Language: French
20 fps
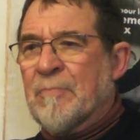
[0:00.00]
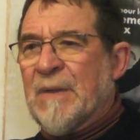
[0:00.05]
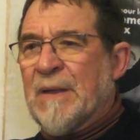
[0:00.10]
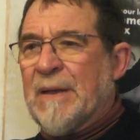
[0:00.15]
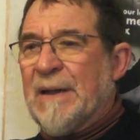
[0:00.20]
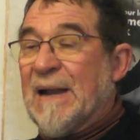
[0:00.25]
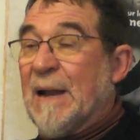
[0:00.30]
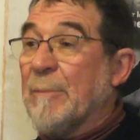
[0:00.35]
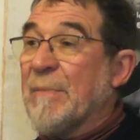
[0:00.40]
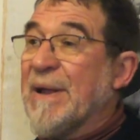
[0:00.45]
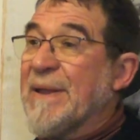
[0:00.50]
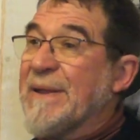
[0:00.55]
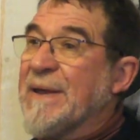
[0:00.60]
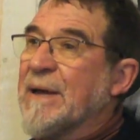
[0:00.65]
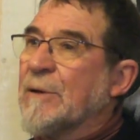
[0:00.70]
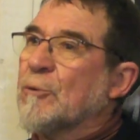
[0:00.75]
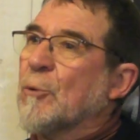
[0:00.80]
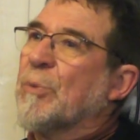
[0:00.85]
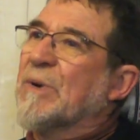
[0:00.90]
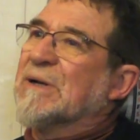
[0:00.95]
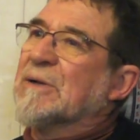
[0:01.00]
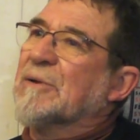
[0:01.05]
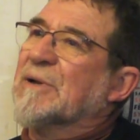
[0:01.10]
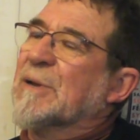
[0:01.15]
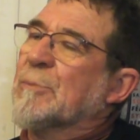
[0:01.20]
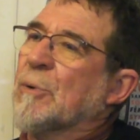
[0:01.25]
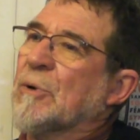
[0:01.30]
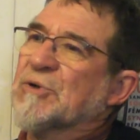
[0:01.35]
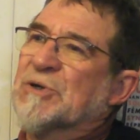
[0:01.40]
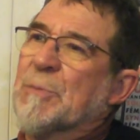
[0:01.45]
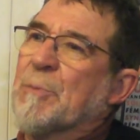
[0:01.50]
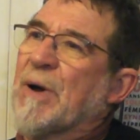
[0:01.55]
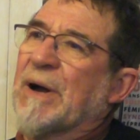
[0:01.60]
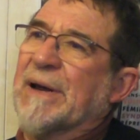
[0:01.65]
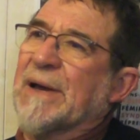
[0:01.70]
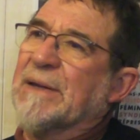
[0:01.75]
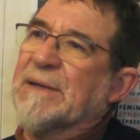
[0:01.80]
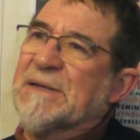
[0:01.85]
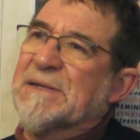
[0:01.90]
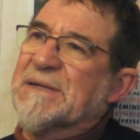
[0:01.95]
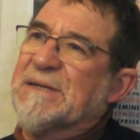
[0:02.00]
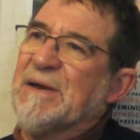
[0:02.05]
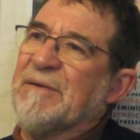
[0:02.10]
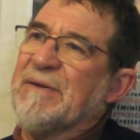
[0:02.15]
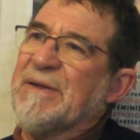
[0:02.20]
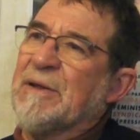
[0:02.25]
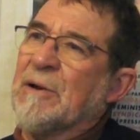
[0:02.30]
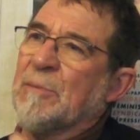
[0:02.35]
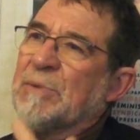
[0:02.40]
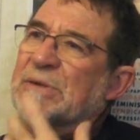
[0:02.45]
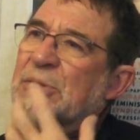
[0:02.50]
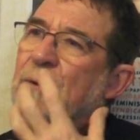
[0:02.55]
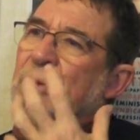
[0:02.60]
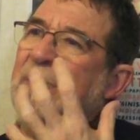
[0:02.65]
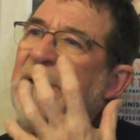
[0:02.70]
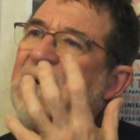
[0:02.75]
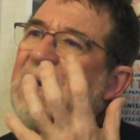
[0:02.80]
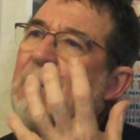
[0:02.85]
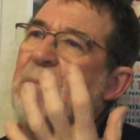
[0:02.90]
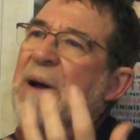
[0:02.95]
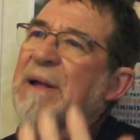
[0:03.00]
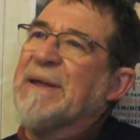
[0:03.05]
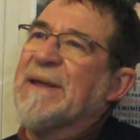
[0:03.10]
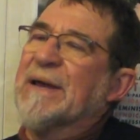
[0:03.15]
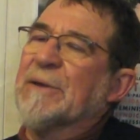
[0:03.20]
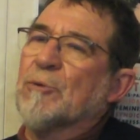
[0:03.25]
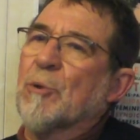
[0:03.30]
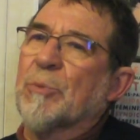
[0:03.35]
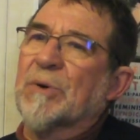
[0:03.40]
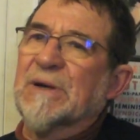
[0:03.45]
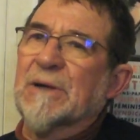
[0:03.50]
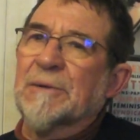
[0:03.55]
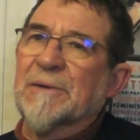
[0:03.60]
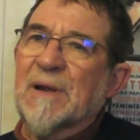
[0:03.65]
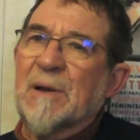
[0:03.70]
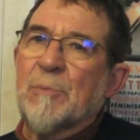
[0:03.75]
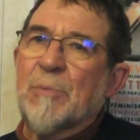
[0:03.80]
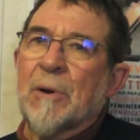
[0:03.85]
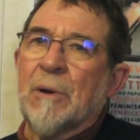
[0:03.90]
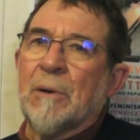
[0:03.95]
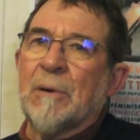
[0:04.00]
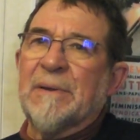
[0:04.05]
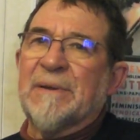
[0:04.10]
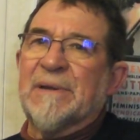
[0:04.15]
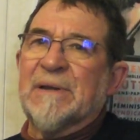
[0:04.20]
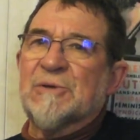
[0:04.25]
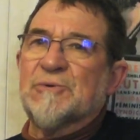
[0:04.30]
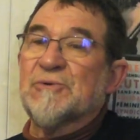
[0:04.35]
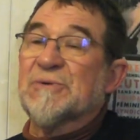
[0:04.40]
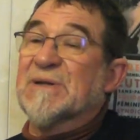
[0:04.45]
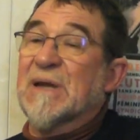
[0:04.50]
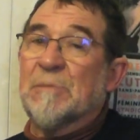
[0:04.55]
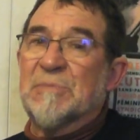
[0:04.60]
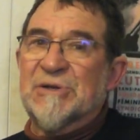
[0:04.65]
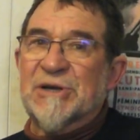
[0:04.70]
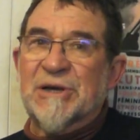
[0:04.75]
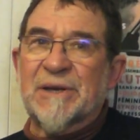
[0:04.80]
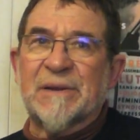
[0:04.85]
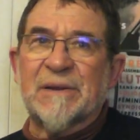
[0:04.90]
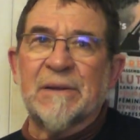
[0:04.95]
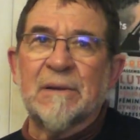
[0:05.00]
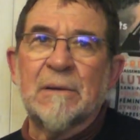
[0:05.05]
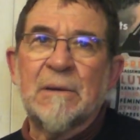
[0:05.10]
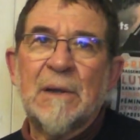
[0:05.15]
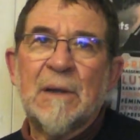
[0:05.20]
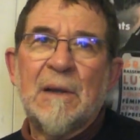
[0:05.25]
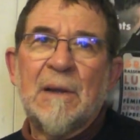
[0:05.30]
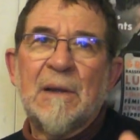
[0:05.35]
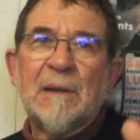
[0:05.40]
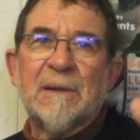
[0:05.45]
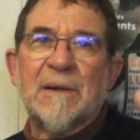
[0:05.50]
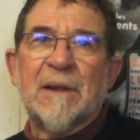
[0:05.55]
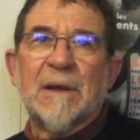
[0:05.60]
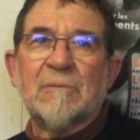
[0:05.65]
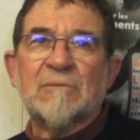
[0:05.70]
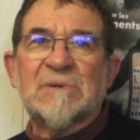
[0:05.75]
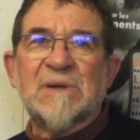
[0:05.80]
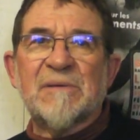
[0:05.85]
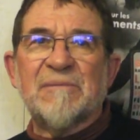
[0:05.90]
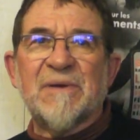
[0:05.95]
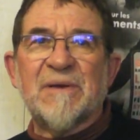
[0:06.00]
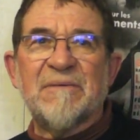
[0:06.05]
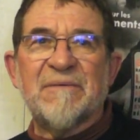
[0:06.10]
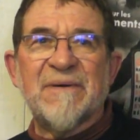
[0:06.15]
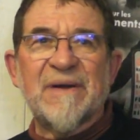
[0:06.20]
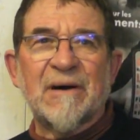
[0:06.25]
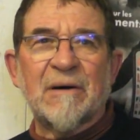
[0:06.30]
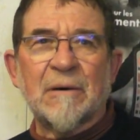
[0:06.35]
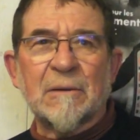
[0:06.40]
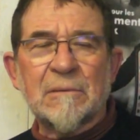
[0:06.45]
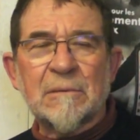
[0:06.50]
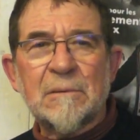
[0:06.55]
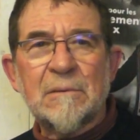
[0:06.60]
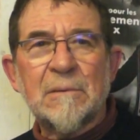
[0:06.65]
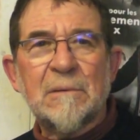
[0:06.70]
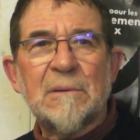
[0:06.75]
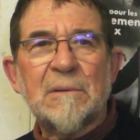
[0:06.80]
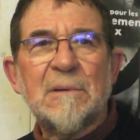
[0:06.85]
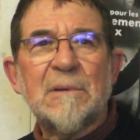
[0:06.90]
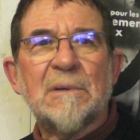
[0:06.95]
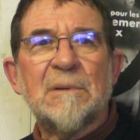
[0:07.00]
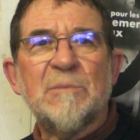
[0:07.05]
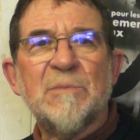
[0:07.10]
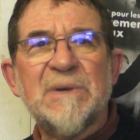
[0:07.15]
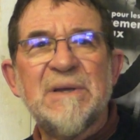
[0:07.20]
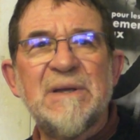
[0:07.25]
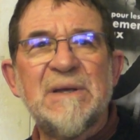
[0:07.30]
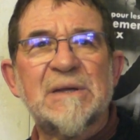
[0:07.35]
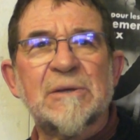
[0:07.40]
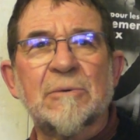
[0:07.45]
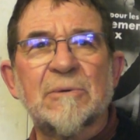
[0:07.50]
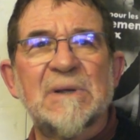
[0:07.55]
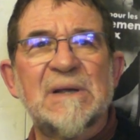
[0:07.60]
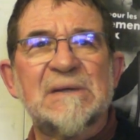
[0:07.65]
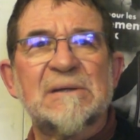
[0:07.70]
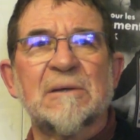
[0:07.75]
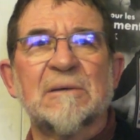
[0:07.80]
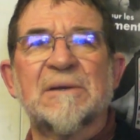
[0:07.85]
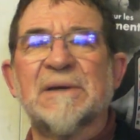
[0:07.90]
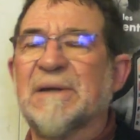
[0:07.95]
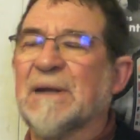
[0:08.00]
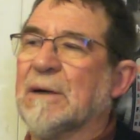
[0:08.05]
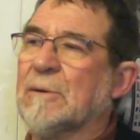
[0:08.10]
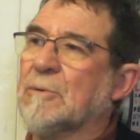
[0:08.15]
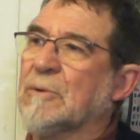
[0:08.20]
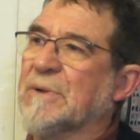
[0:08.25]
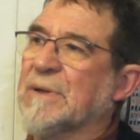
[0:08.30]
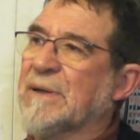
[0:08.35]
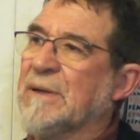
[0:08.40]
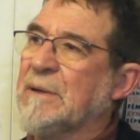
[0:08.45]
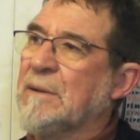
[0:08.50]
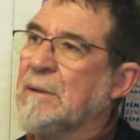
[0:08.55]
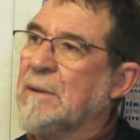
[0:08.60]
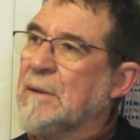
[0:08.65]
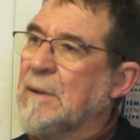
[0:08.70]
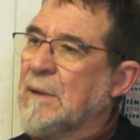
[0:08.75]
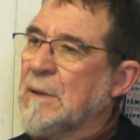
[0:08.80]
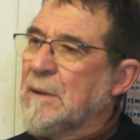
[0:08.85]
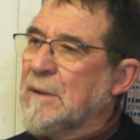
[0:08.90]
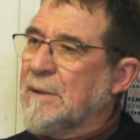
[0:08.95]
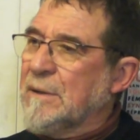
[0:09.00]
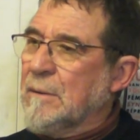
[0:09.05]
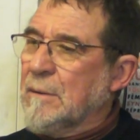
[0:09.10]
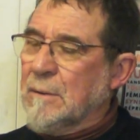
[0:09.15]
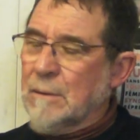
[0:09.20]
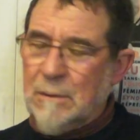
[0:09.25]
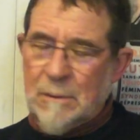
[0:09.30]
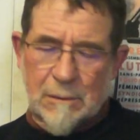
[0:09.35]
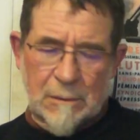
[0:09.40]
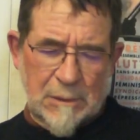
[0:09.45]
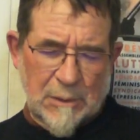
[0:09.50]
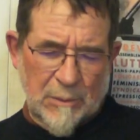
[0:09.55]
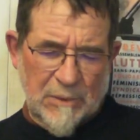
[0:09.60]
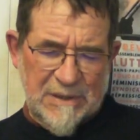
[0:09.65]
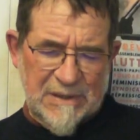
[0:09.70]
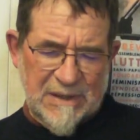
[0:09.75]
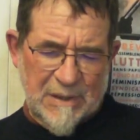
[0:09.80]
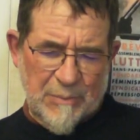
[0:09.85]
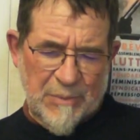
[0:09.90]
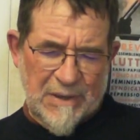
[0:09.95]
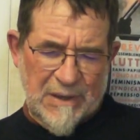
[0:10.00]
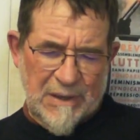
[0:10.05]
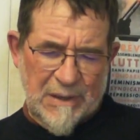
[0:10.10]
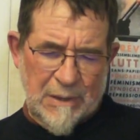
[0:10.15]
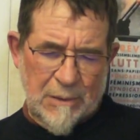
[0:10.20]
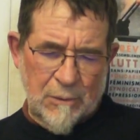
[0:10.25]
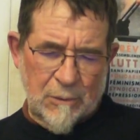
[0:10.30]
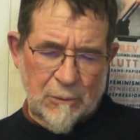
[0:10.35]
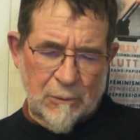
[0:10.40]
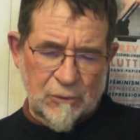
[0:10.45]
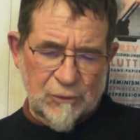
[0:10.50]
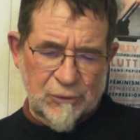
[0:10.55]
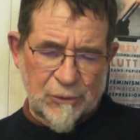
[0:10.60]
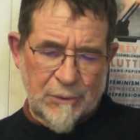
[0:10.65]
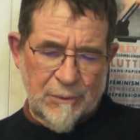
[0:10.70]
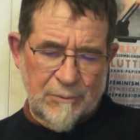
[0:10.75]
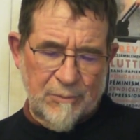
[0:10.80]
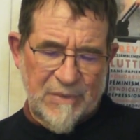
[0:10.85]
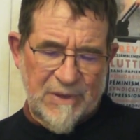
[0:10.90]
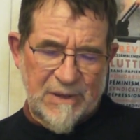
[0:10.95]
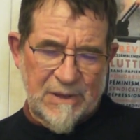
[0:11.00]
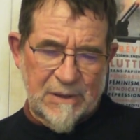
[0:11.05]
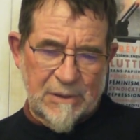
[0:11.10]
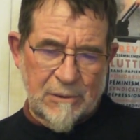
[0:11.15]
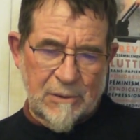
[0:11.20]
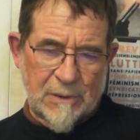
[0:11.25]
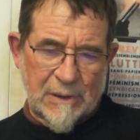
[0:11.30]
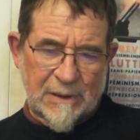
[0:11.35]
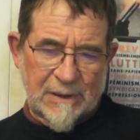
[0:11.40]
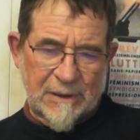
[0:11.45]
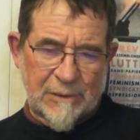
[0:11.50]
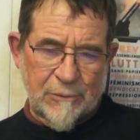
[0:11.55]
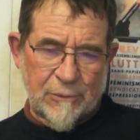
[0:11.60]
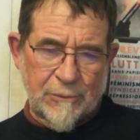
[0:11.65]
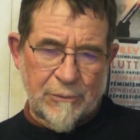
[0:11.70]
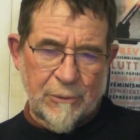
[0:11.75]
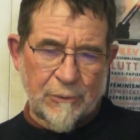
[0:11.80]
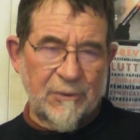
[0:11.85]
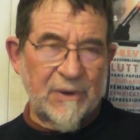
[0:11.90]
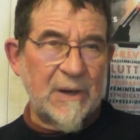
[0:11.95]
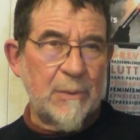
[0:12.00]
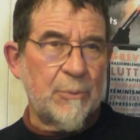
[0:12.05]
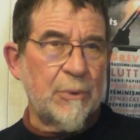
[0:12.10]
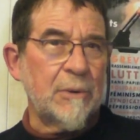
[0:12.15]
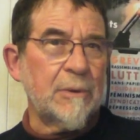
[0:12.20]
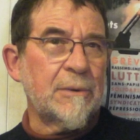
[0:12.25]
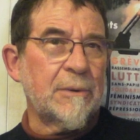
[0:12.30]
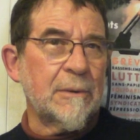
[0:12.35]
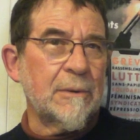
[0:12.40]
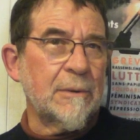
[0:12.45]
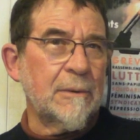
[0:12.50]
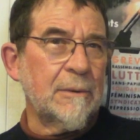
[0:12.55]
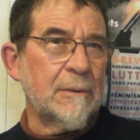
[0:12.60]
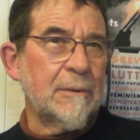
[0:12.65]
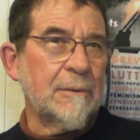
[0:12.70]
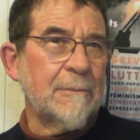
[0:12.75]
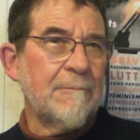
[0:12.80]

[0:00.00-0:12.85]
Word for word: Et la manière de présenter le plan, je n'ai pas regardé ce qu'il y avait dedans, parce que rien que la manière de présenter le plan était juste abjecte. C'est-à-dire vous aviez Véran, ministre de la Santé d'un côté, euh, il s'appelle le jeune ministre de l'Agriculture de l'époque euh,